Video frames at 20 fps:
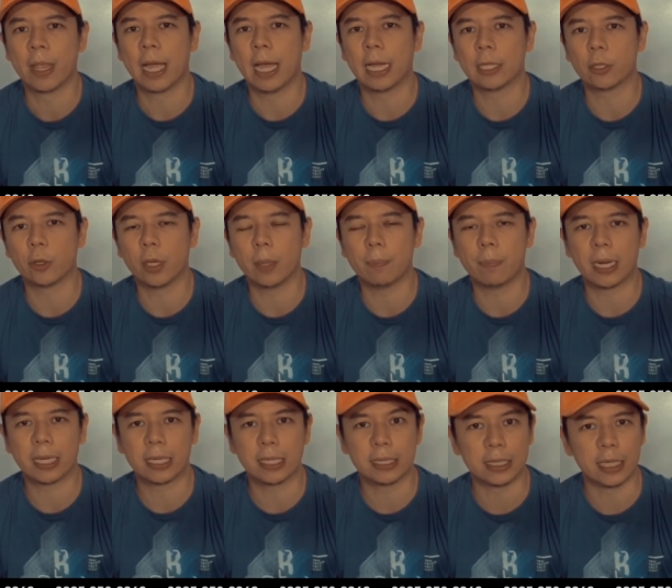atong
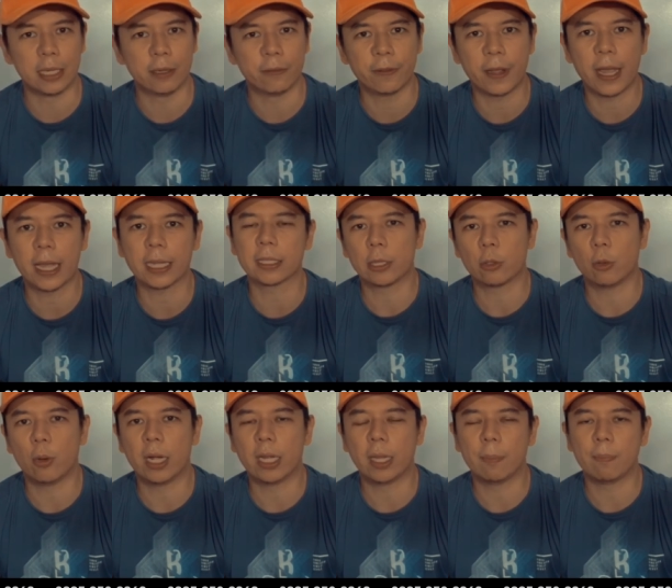ipang disinfect
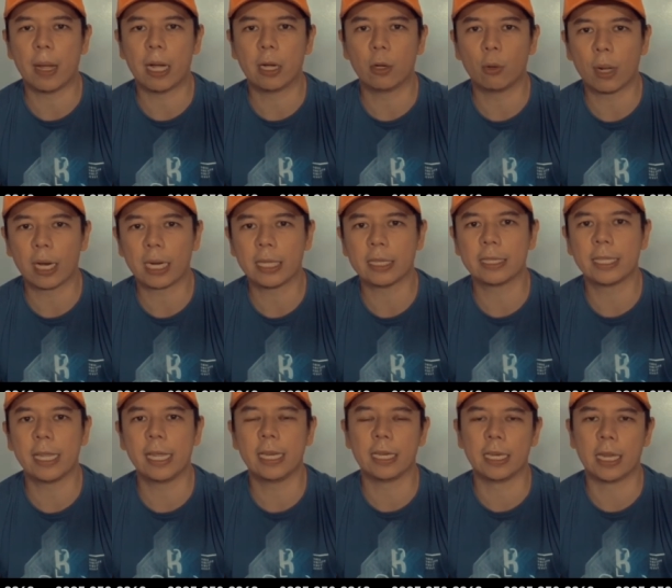ato ang ipang
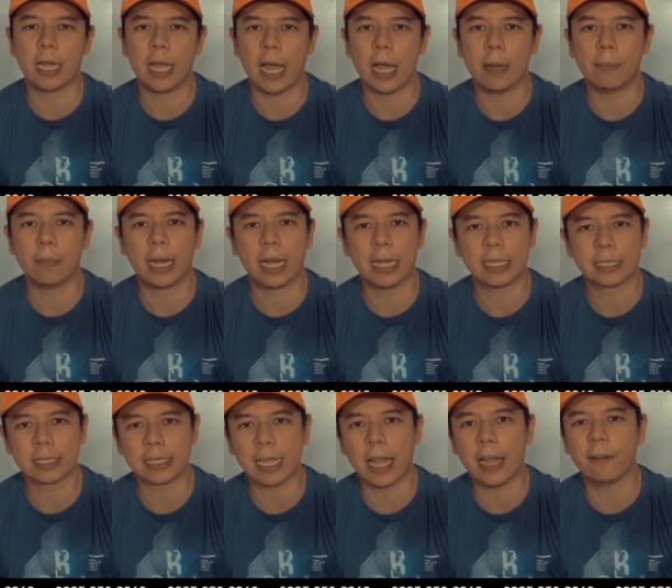quarantine ang mga
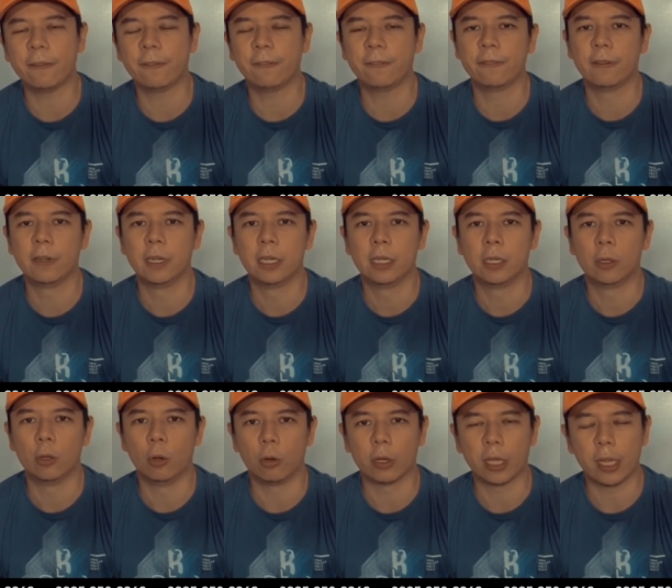staff
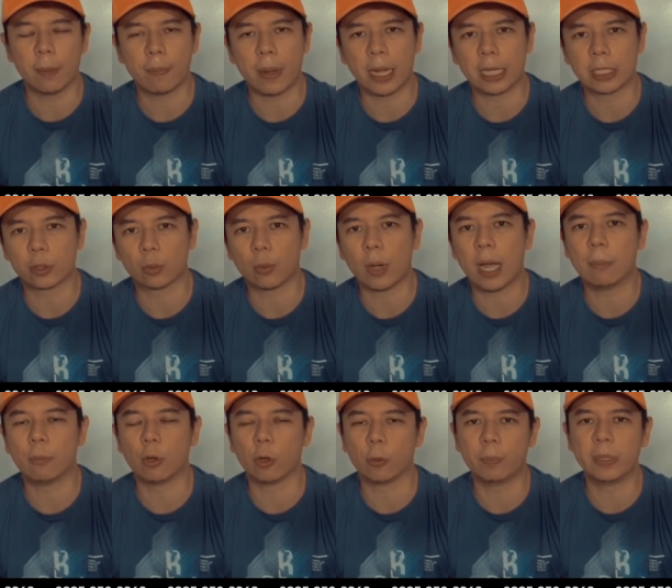og ipang
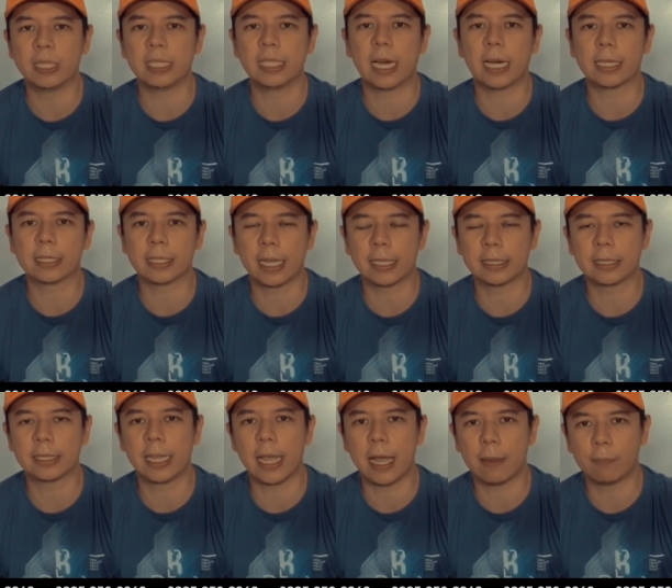swab og PCR
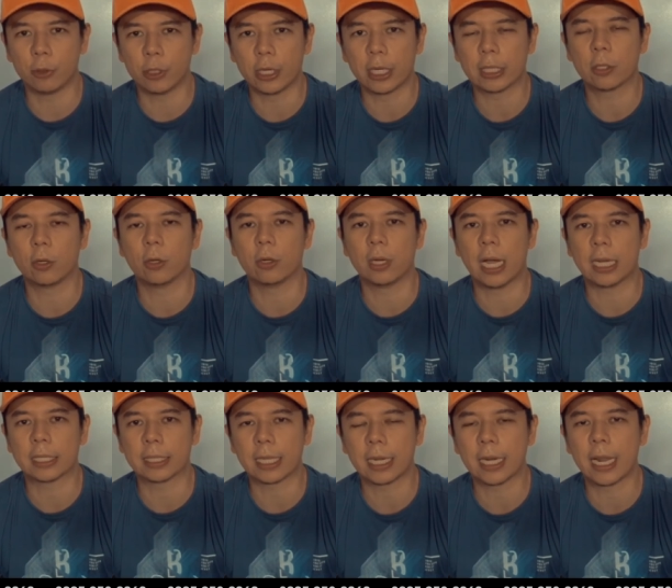test gihapon nato
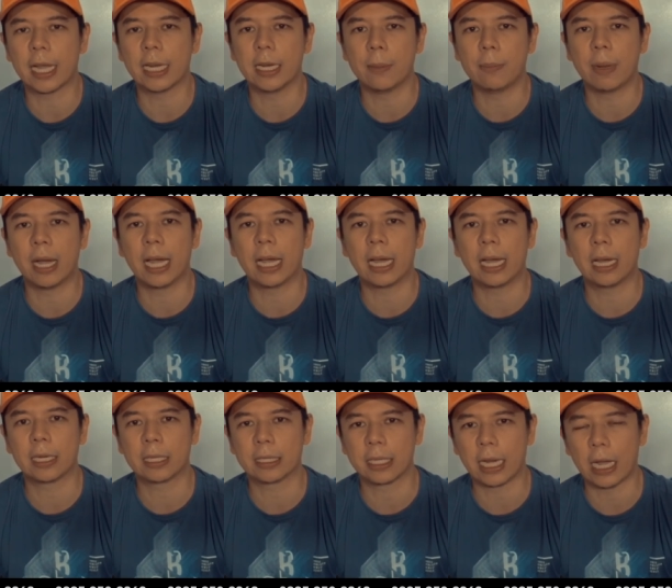ang tanan ng mga
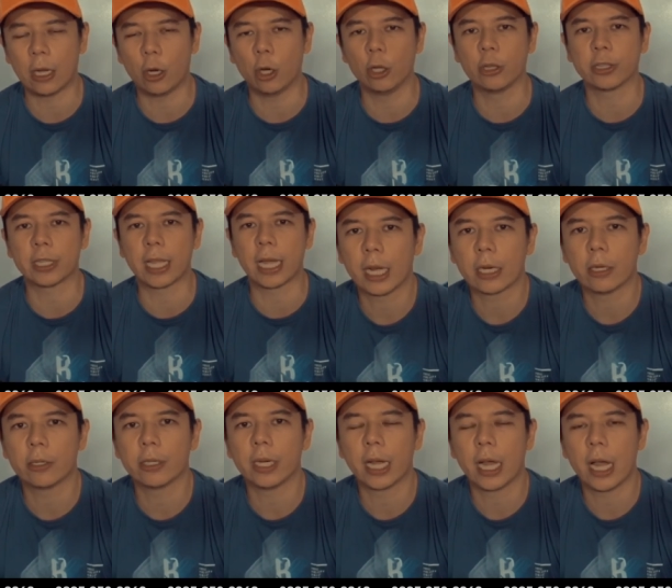na contact
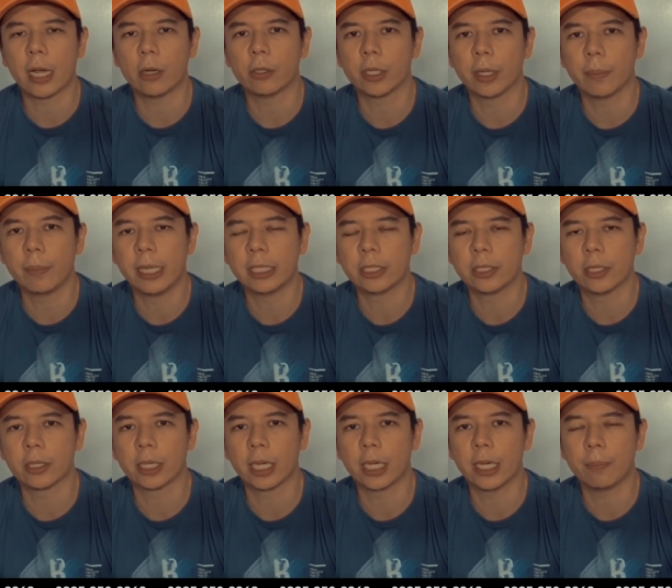karon ang akong
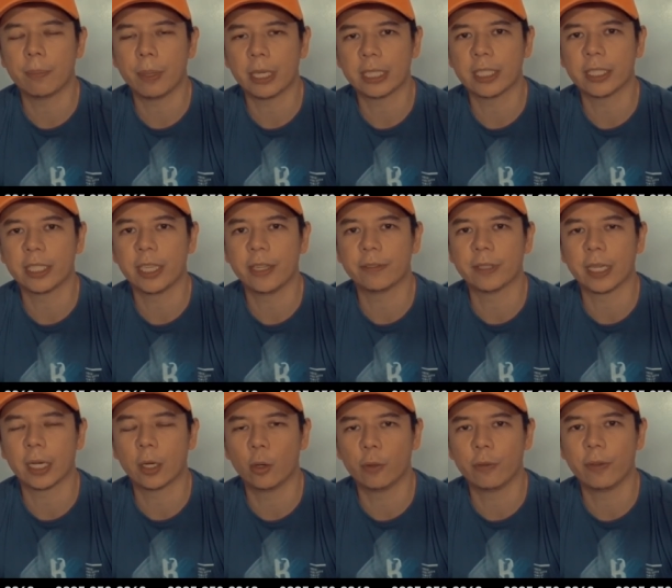gimension nga ning positive
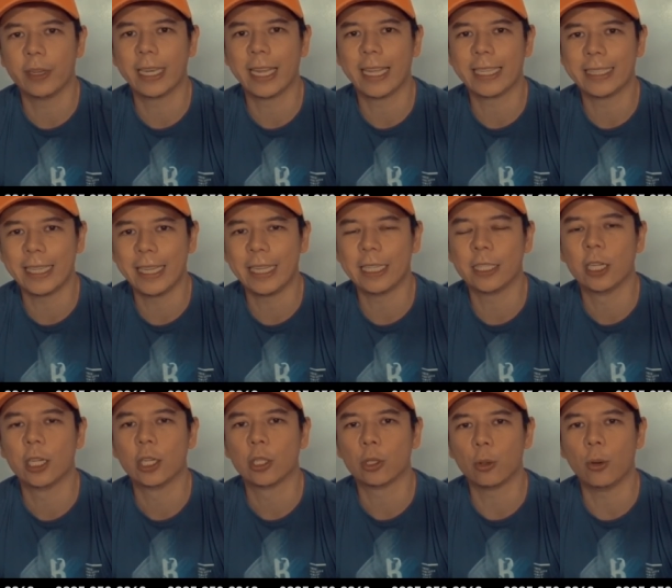sa COVID-19
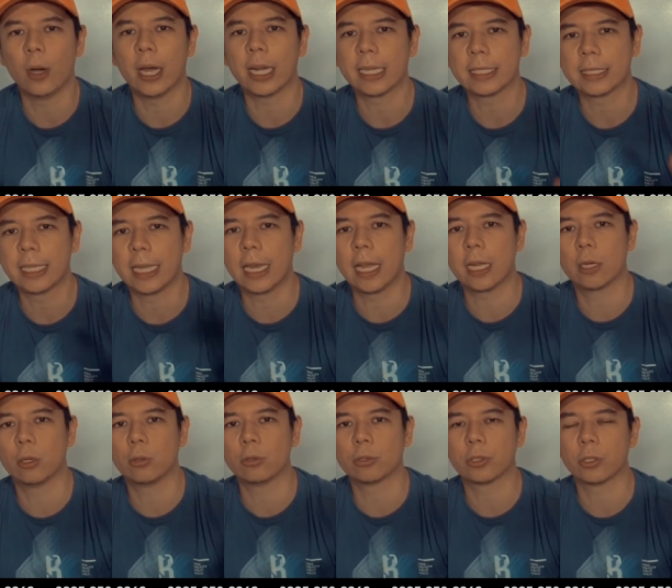tuwa na sa
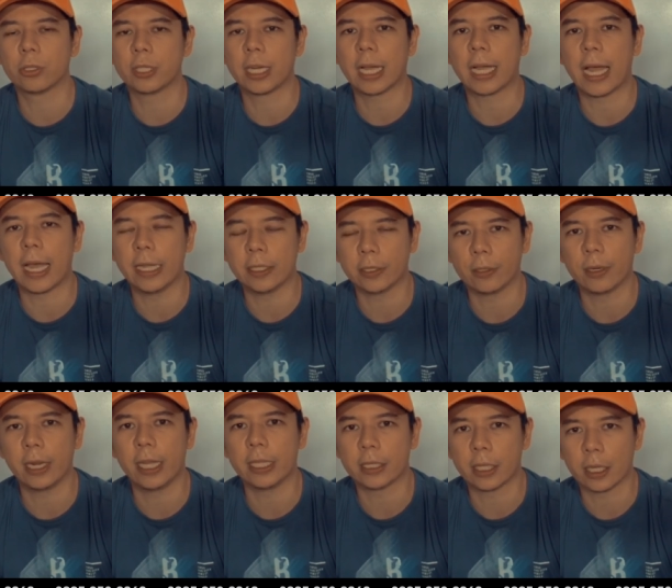ilang lungsod na ka
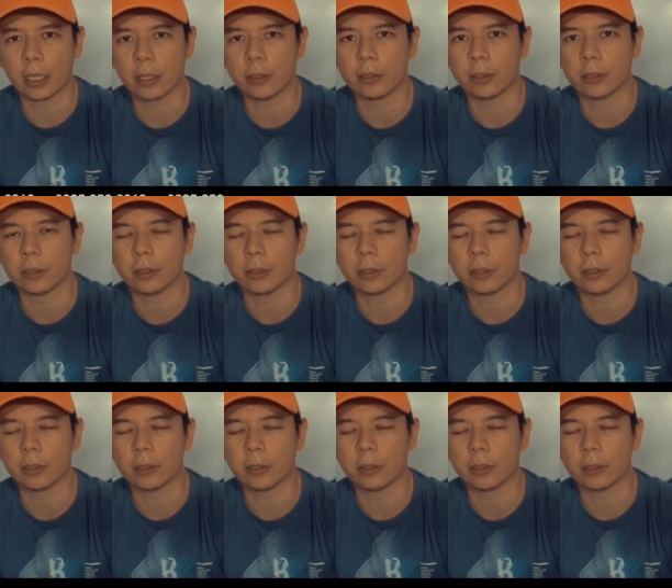isolate karon.